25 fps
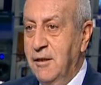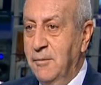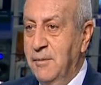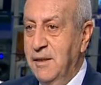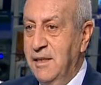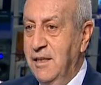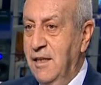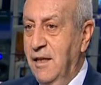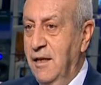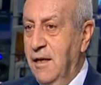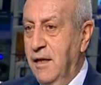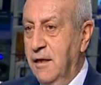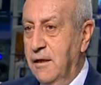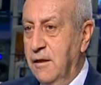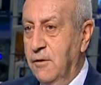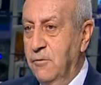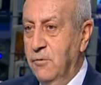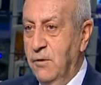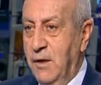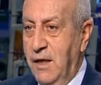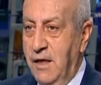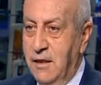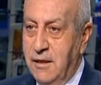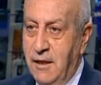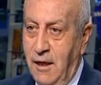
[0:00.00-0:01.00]
بتدلك
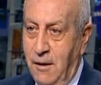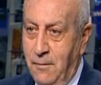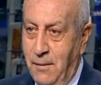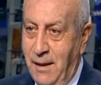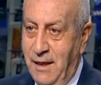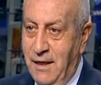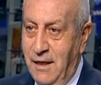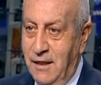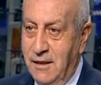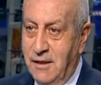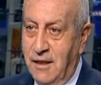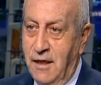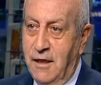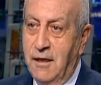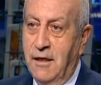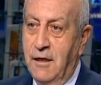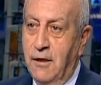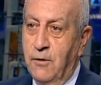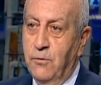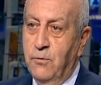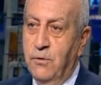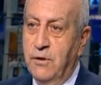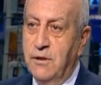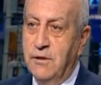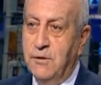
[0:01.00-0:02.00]
انه هذا البلد يلي
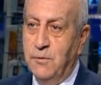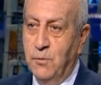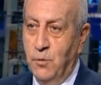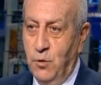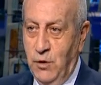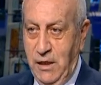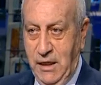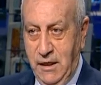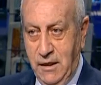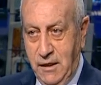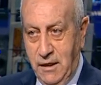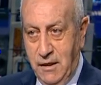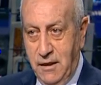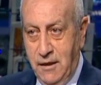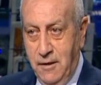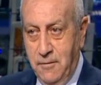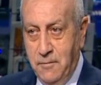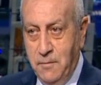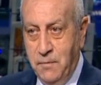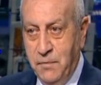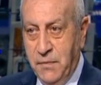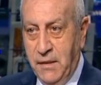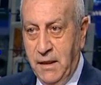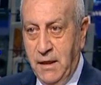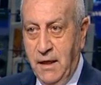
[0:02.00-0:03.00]
هو اسمه العراق
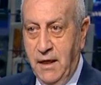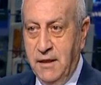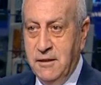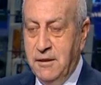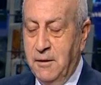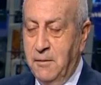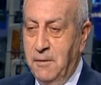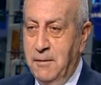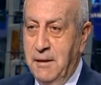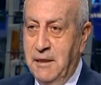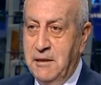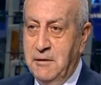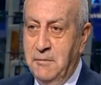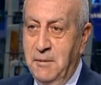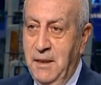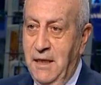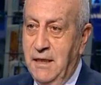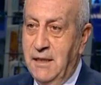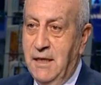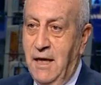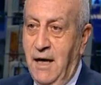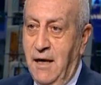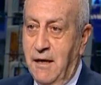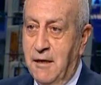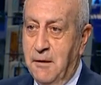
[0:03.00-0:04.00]
هذا بلد
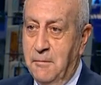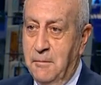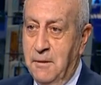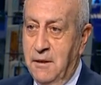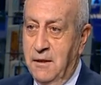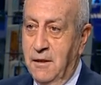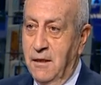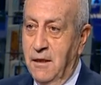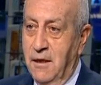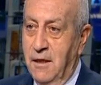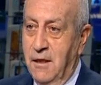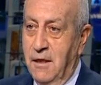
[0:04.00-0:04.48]
بيحكي عربي